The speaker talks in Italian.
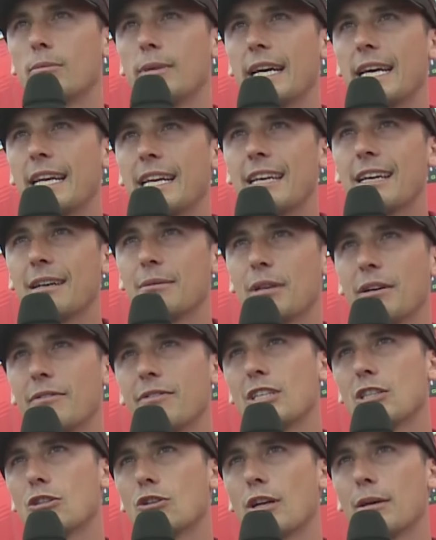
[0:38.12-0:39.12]
bene, abbiamo
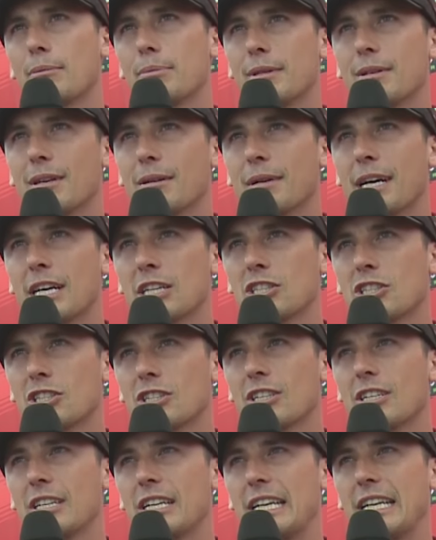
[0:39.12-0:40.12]
vinto la prima
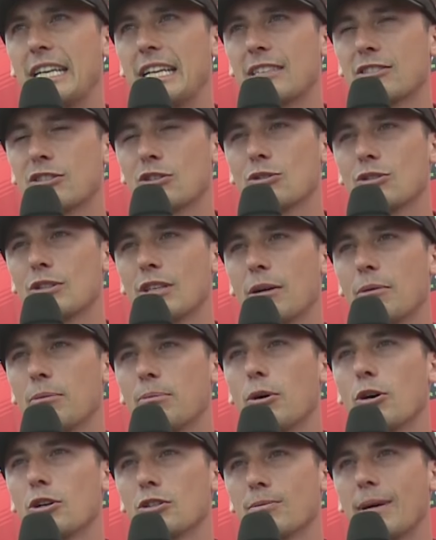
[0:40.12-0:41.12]
manche, eh, la seconda un
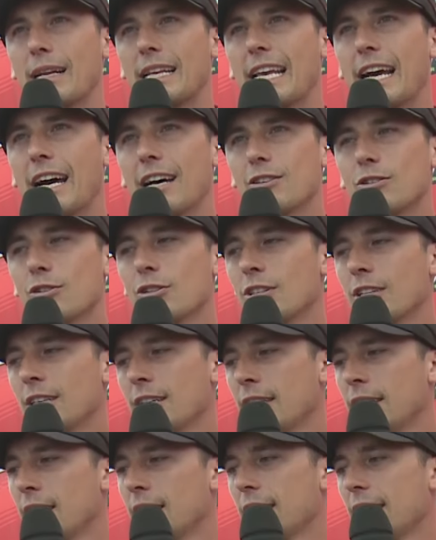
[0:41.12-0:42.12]
po'
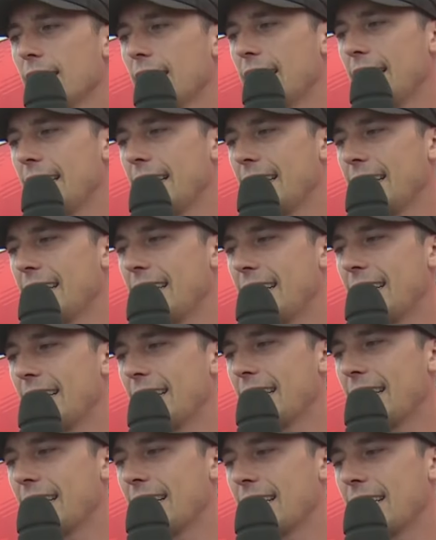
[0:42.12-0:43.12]
sbagliato
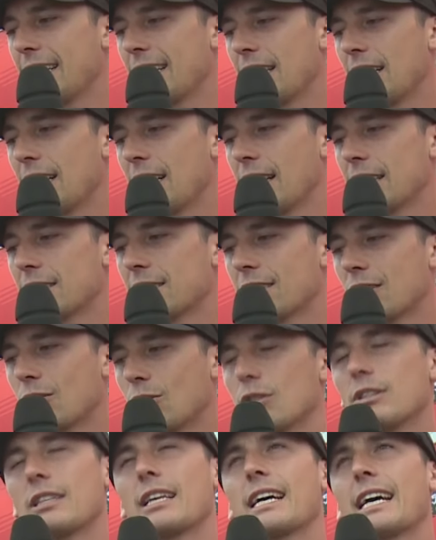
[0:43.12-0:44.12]
e la
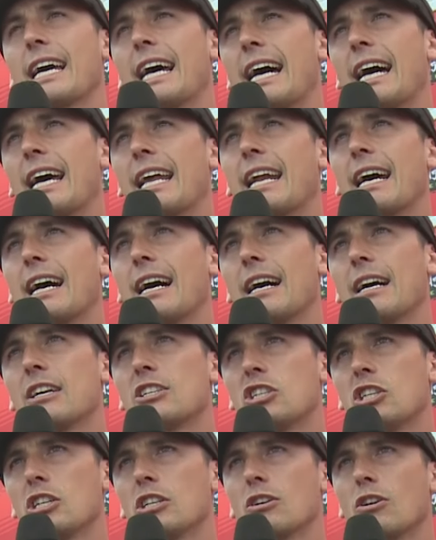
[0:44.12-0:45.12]
seconda gara
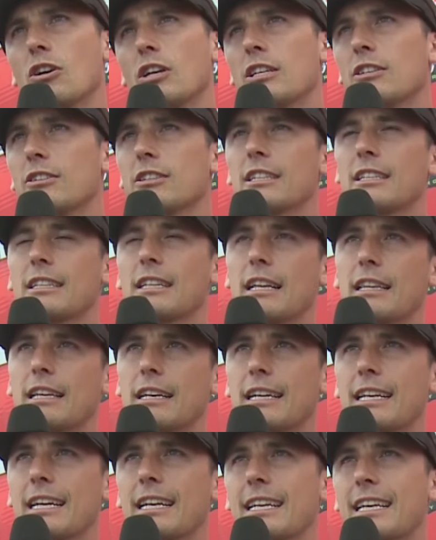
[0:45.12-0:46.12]
Cingoli non è andata
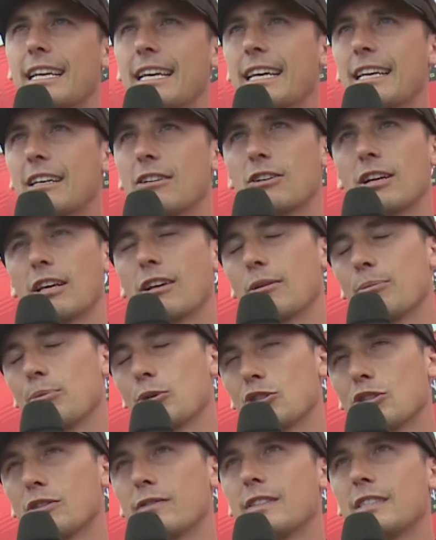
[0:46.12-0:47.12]
in granché, non era a
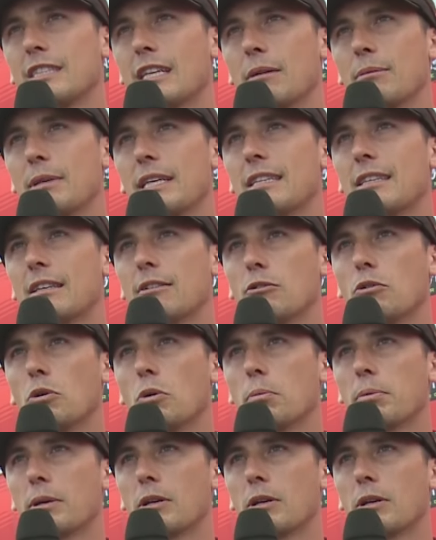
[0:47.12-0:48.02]
posto fisicamente, avevo una